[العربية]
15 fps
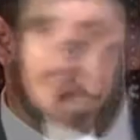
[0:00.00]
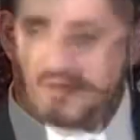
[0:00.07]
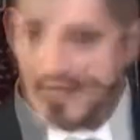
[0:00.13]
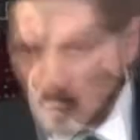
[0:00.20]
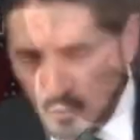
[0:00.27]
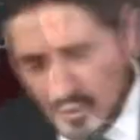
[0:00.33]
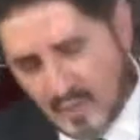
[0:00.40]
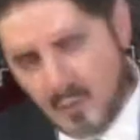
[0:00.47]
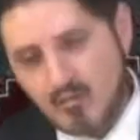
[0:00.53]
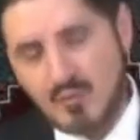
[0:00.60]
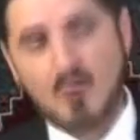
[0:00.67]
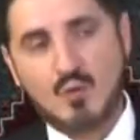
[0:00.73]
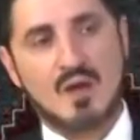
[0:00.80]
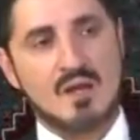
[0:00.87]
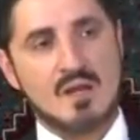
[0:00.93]
فأقول لكم
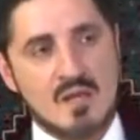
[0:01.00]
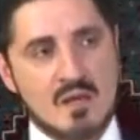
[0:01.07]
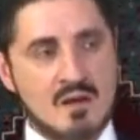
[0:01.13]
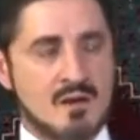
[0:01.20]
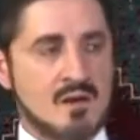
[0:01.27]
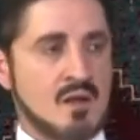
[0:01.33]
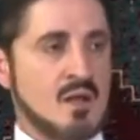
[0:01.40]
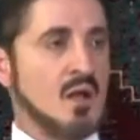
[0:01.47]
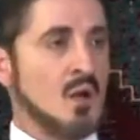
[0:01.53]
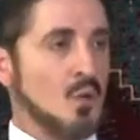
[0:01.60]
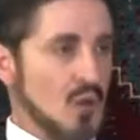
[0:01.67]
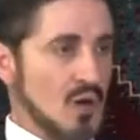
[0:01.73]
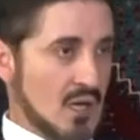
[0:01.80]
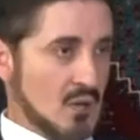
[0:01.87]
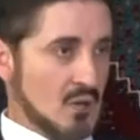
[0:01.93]
إخواني
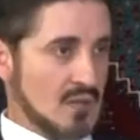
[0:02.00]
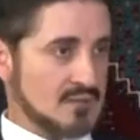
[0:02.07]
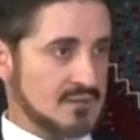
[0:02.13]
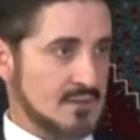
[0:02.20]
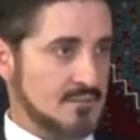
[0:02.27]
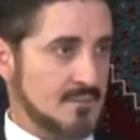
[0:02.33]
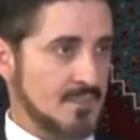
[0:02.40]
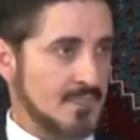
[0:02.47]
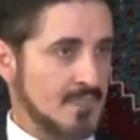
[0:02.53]
وأخواتي